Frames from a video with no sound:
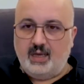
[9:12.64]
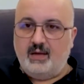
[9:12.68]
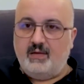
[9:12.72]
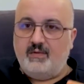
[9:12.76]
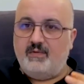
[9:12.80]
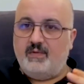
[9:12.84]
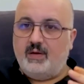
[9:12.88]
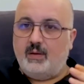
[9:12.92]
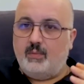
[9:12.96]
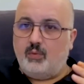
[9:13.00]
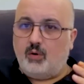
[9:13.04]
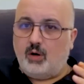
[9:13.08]

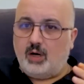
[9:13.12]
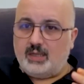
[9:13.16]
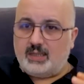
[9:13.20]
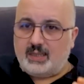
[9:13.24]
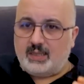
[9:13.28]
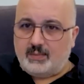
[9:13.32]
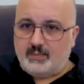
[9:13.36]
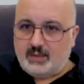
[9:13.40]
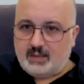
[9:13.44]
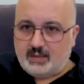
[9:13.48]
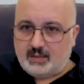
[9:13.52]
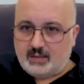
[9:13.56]
Ve bu
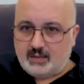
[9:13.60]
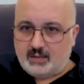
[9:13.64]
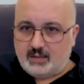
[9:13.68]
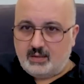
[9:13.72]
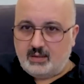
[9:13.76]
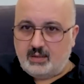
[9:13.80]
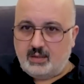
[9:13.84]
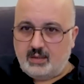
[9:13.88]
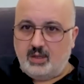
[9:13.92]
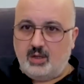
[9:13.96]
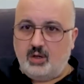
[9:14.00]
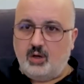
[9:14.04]
adamın
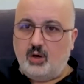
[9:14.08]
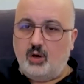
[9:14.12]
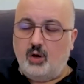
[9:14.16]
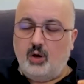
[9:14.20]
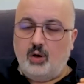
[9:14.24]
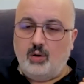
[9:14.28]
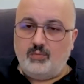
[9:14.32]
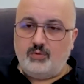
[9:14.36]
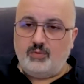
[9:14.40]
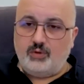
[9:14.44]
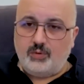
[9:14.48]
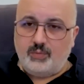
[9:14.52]

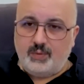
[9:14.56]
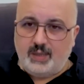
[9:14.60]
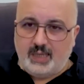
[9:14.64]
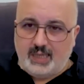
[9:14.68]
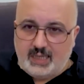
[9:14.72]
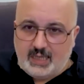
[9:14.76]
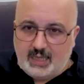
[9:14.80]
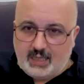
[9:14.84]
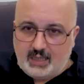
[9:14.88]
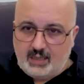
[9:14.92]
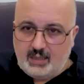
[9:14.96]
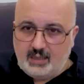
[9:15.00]
ömrü
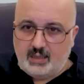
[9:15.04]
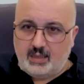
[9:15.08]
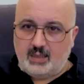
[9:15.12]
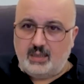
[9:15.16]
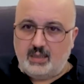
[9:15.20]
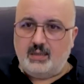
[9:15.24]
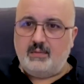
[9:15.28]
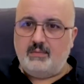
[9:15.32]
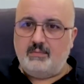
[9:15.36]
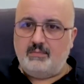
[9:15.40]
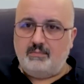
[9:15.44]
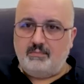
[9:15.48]
billah
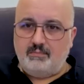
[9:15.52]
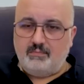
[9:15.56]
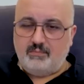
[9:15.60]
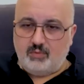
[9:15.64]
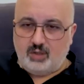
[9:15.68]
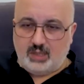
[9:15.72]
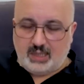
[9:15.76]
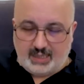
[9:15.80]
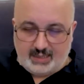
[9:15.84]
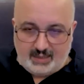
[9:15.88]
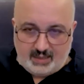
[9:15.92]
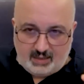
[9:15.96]

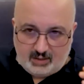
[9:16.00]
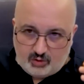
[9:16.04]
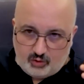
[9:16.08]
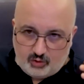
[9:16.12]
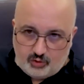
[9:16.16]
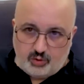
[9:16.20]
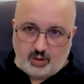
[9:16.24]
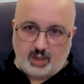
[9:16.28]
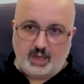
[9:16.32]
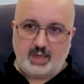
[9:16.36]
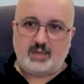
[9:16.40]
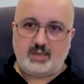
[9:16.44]
yani
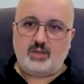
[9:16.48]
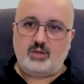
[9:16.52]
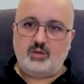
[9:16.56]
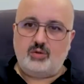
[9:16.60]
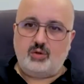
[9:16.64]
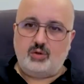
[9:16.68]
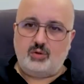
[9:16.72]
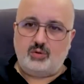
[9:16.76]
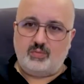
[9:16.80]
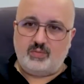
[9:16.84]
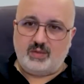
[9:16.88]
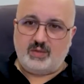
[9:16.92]
şu anki
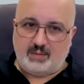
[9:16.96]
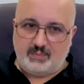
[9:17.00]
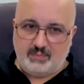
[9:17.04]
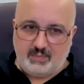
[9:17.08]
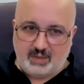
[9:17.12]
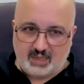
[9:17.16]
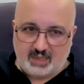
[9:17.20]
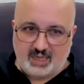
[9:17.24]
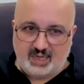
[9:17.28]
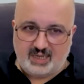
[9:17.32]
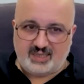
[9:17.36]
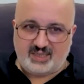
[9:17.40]
durumdan
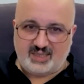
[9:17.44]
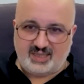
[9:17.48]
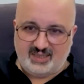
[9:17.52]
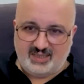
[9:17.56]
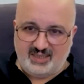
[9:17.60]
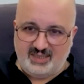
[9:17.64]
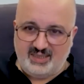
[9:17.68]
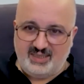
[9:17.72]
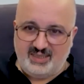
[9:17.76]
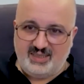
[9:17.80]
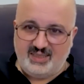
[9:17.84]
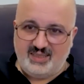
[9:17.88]

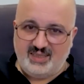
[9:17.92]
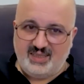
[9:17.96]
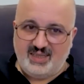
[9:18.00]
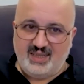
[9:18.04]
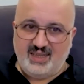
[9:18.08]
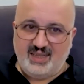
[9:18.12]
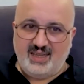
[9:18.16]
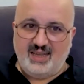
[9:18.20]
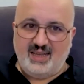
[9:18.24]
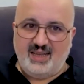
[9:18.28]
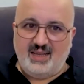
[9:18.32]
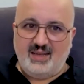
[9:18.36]
bakarsanız
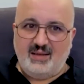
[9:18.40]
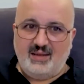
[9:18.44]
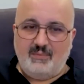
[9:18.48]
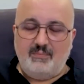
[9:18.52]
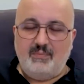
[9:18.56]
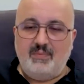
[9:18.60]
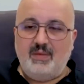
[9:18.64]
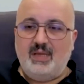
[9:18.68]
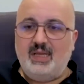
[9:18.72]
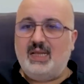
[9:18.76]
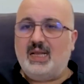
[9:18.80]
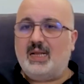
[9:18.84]

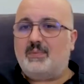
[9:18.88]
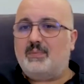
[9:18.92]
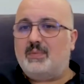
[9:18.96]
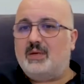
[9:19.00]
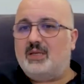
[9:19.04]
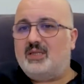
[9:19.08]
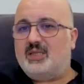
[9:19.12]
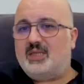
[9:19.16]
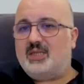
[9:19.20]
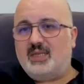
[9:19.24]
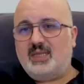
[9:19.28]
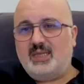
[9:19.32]
millet
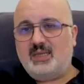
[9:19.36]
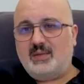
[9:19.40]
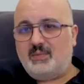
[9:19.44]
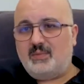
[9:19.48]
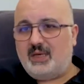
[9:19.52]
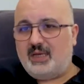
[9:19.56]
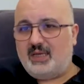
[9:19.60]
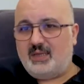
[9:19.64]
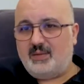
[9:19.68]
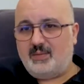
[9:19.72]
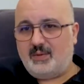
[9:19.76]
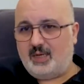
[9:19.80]
meclise girme
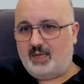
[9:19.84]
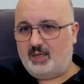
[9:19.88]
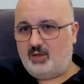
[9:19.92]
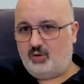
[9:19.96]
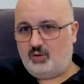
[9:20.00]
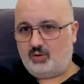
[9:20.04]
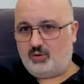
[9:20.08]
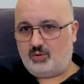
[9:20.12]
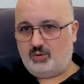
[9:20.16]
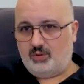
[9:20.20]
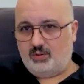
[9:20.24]
ihtimali yok.